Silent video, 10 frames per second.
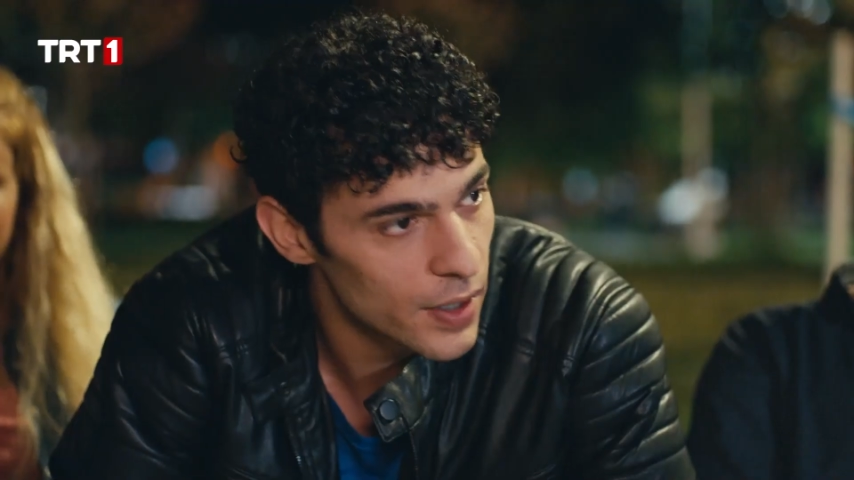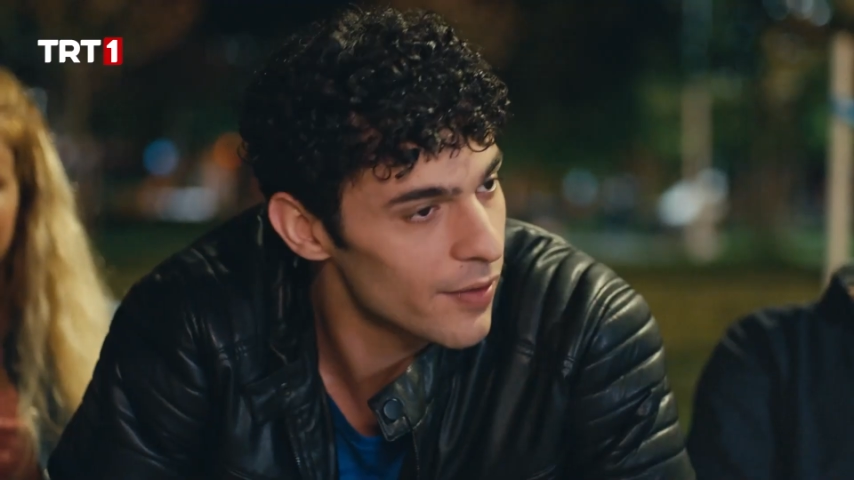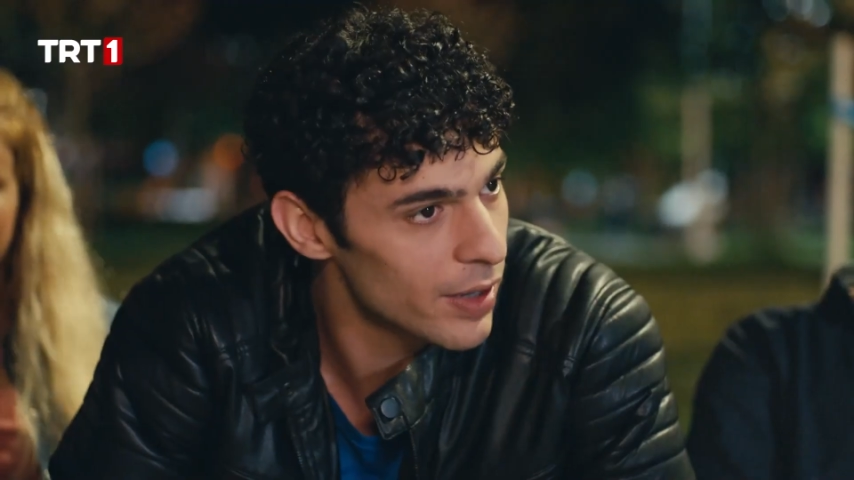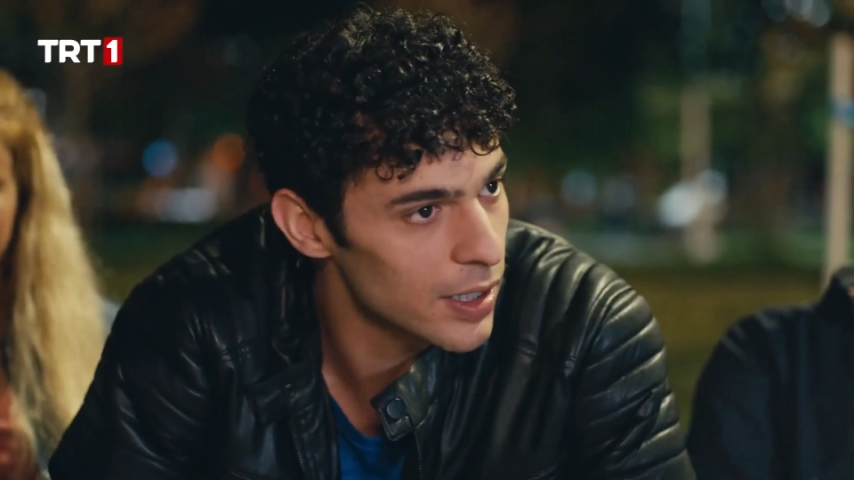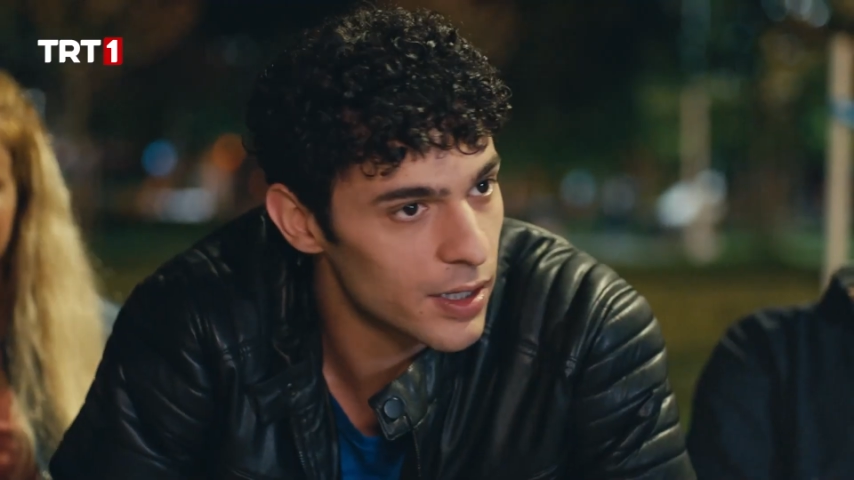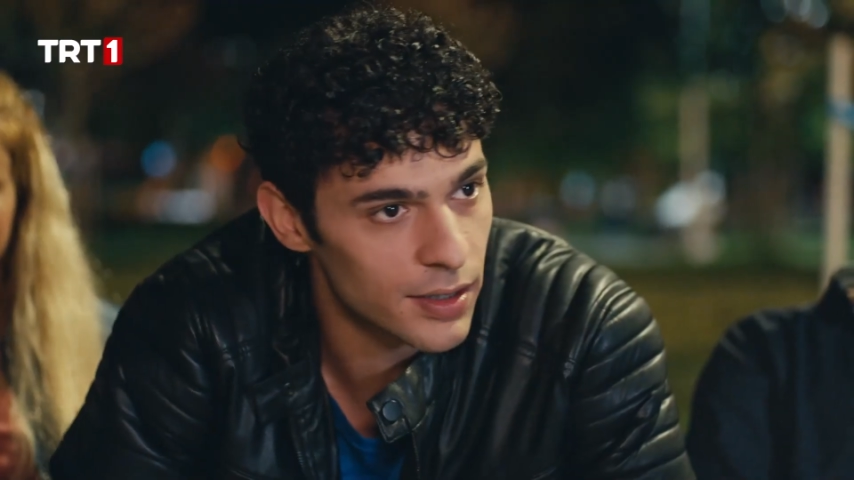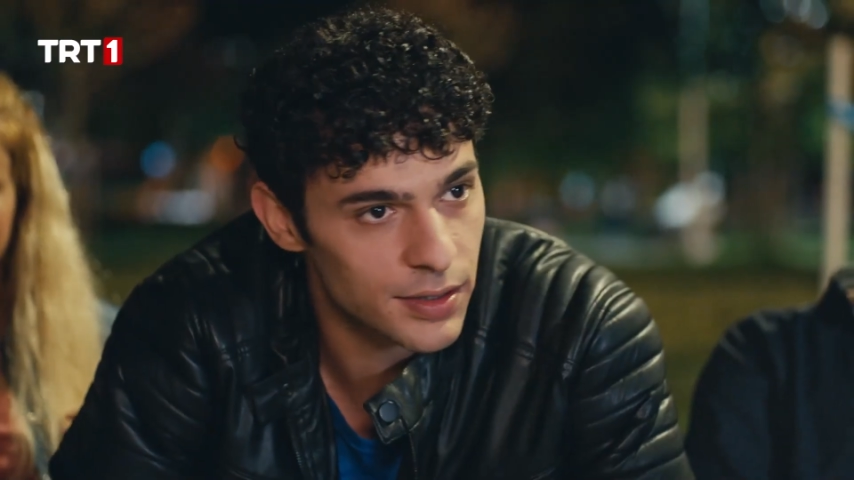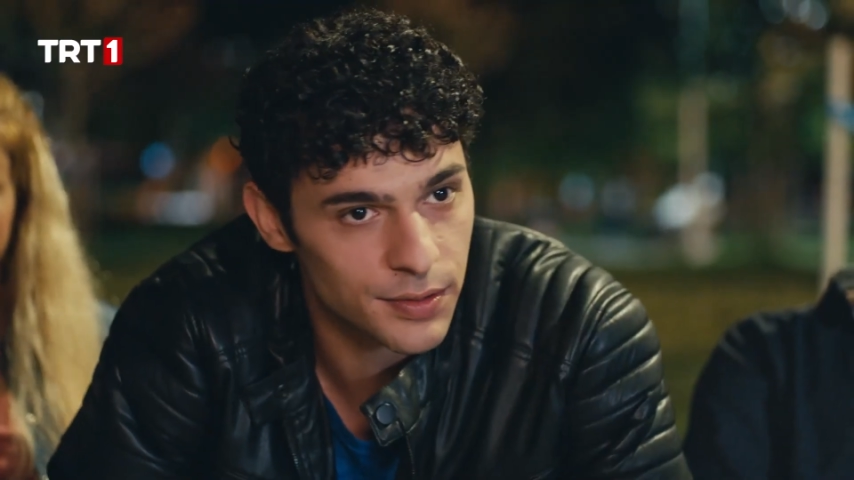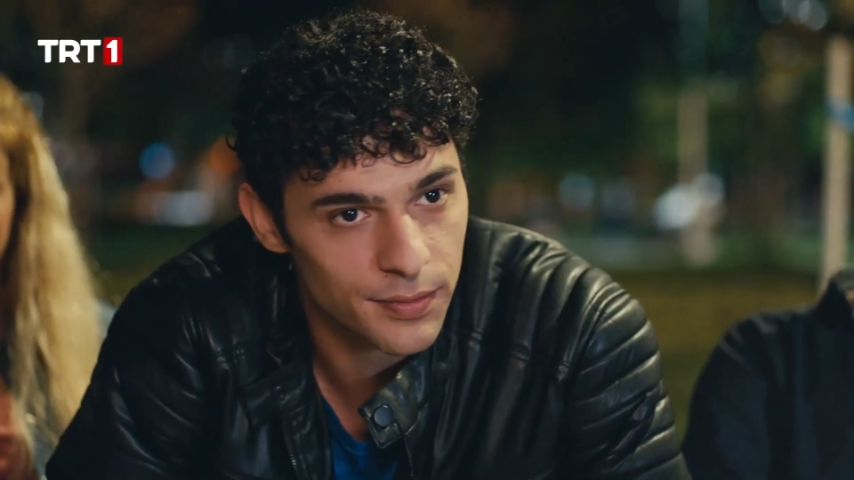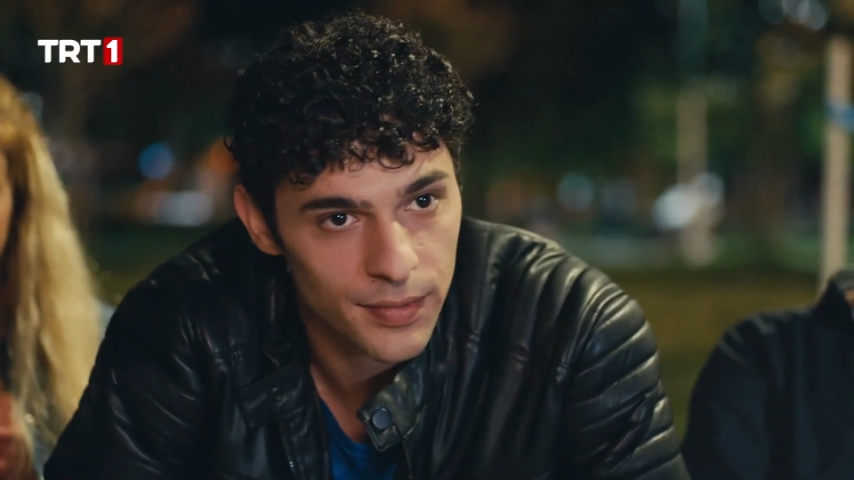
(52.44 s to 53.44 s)
Eyvallah
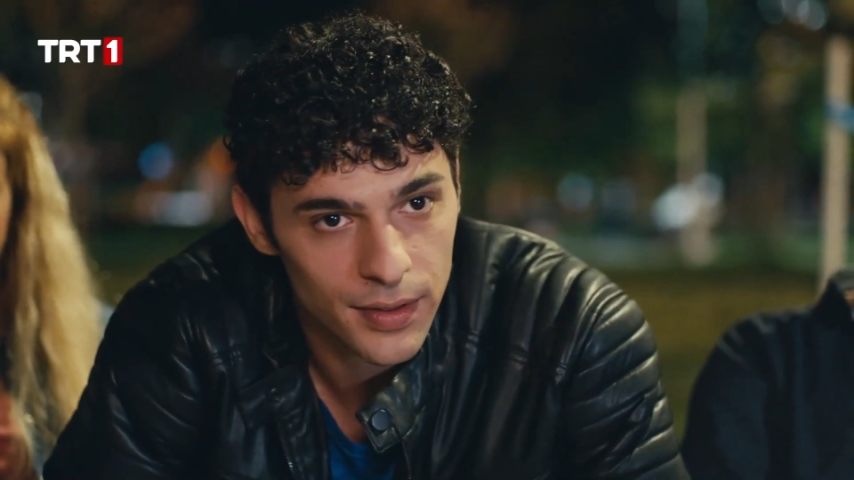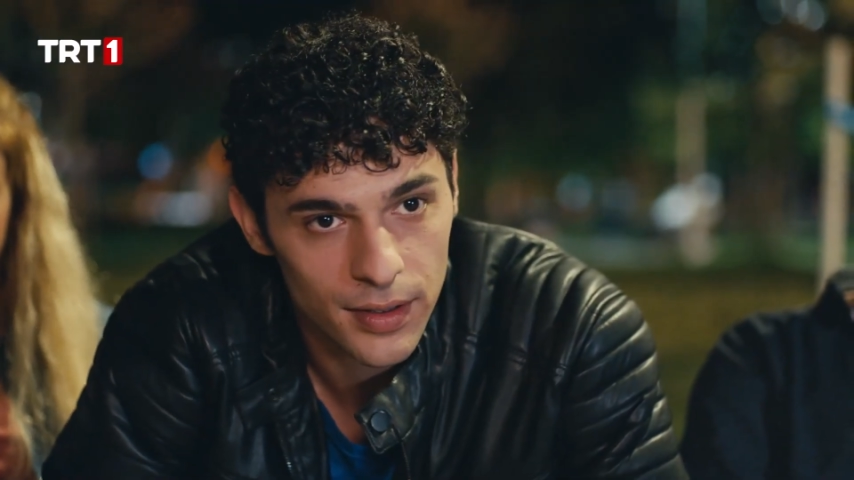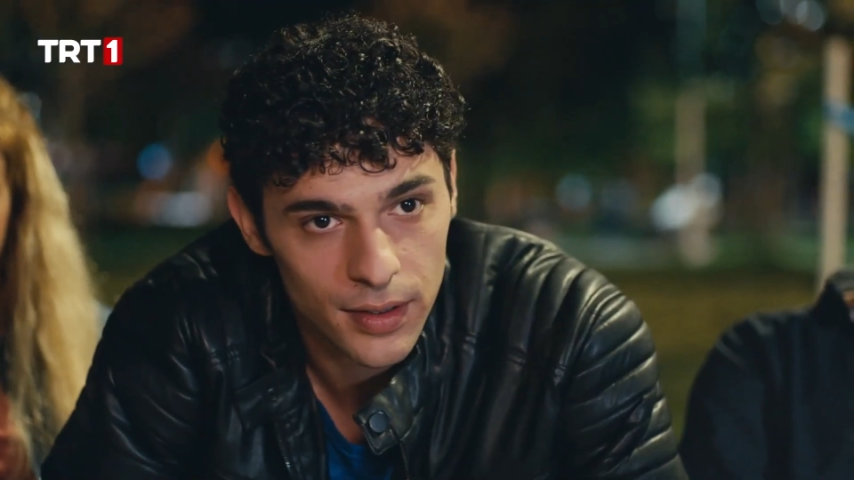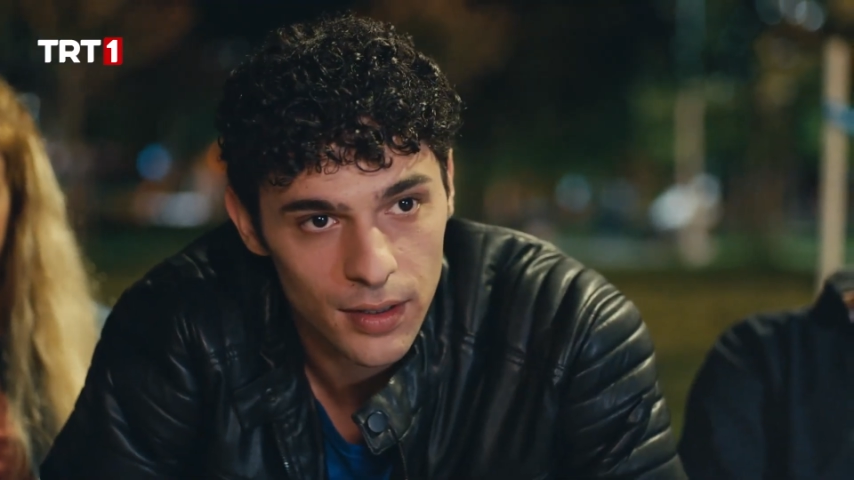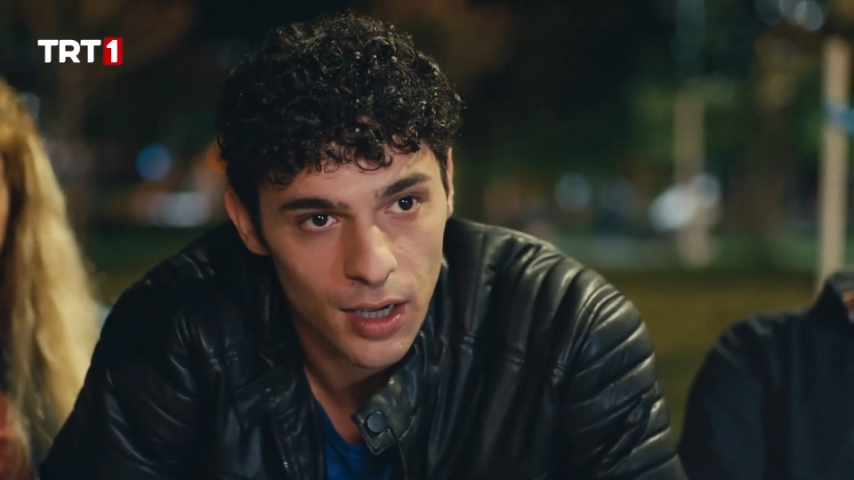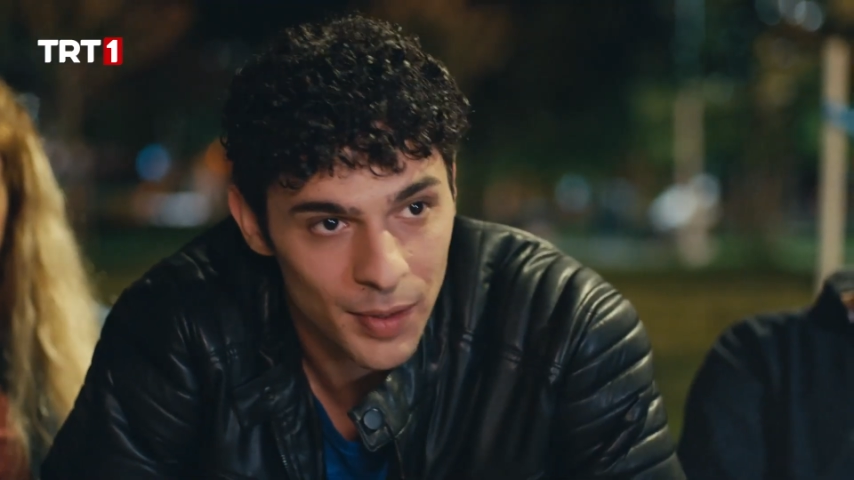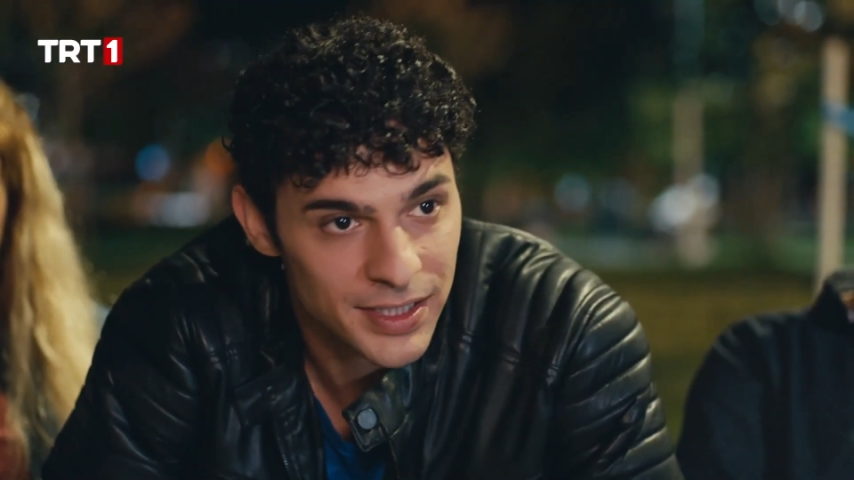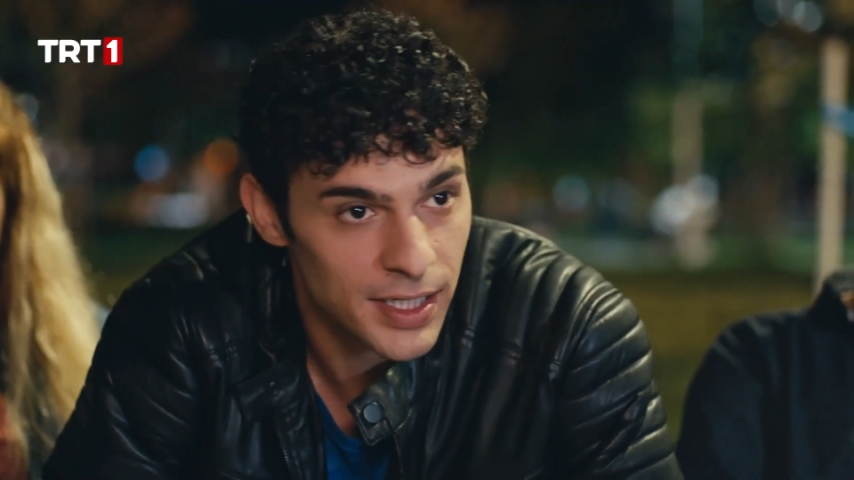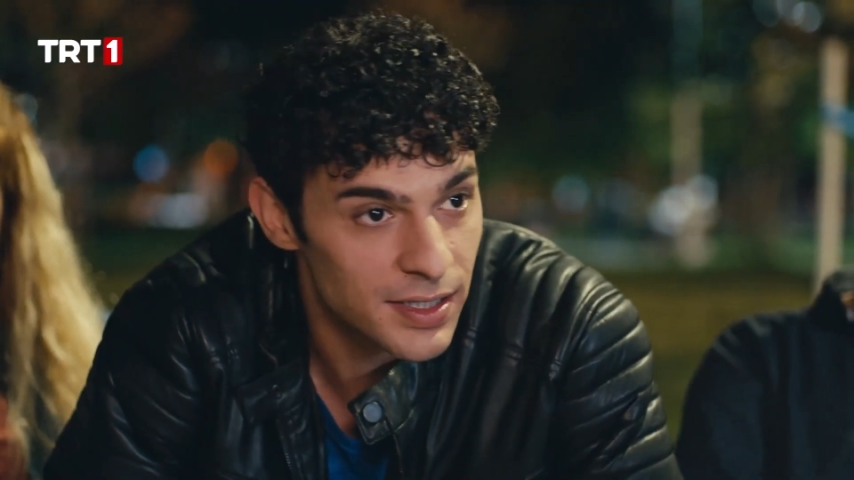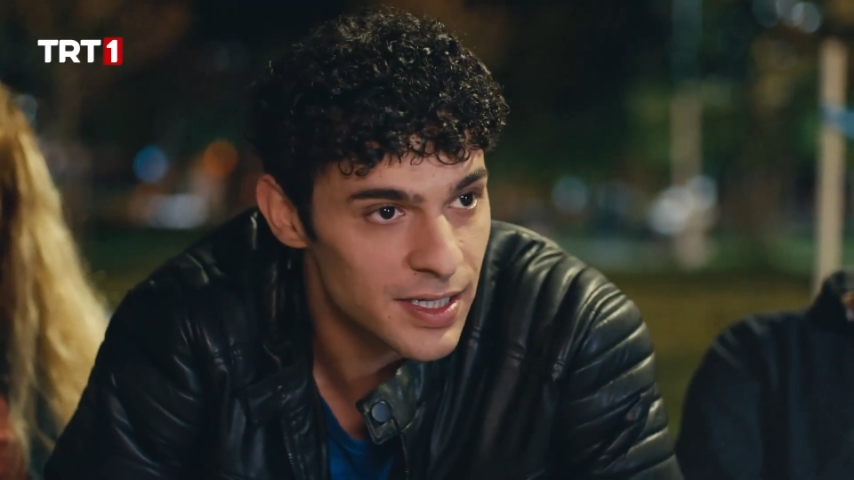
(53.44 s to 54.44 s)
kardeşim. Ama
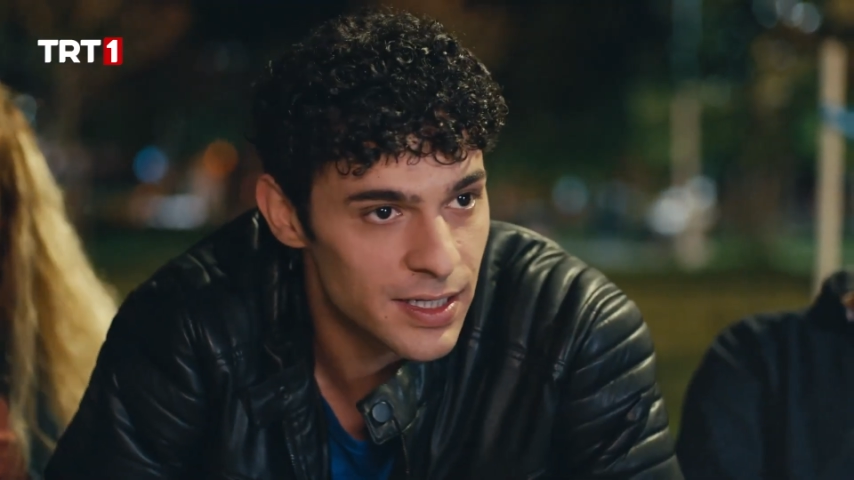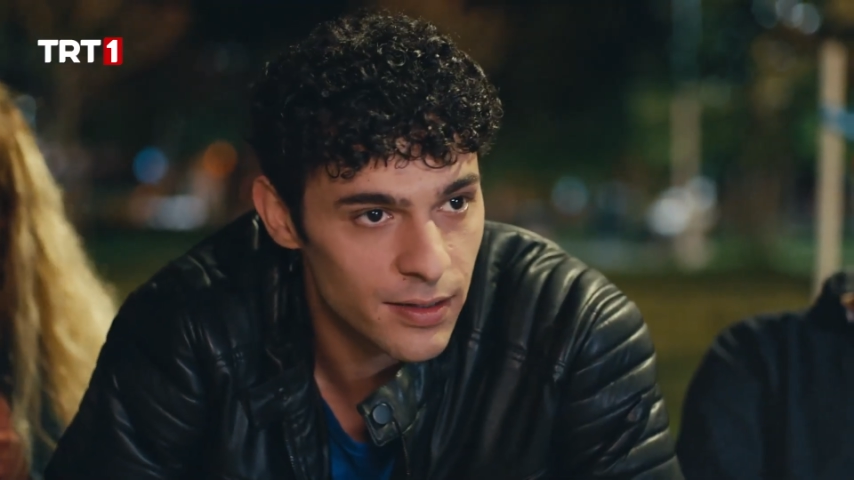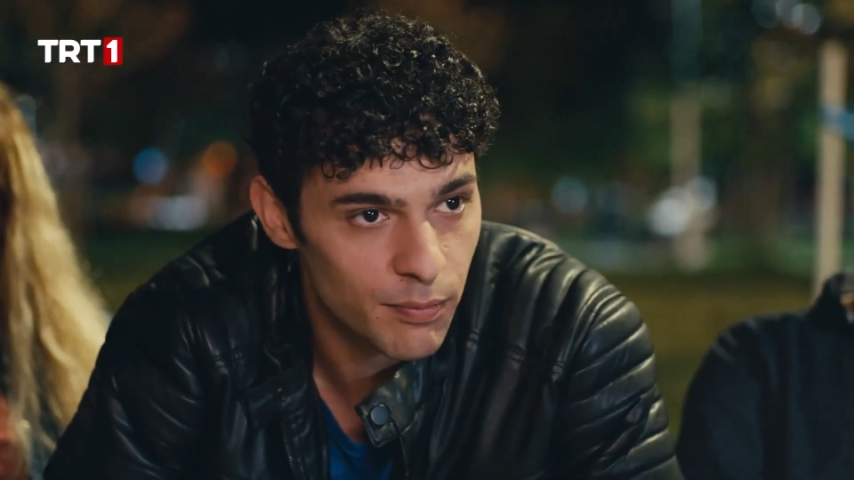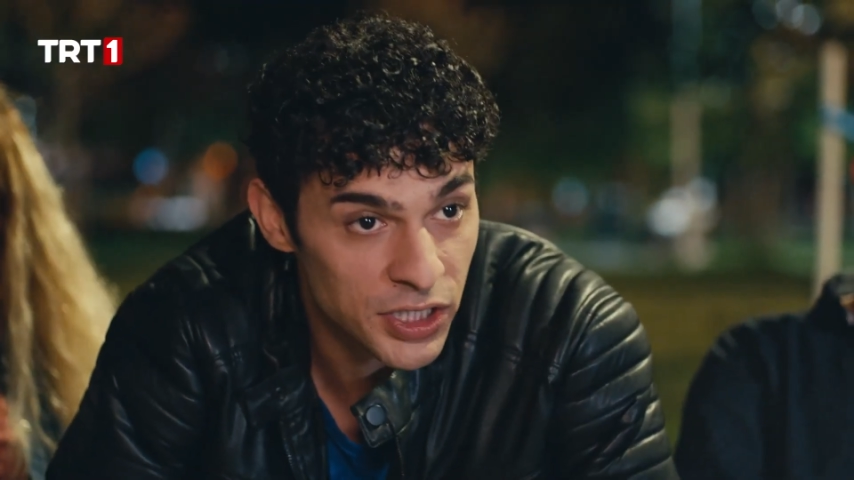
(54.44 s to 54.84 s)
senin değil.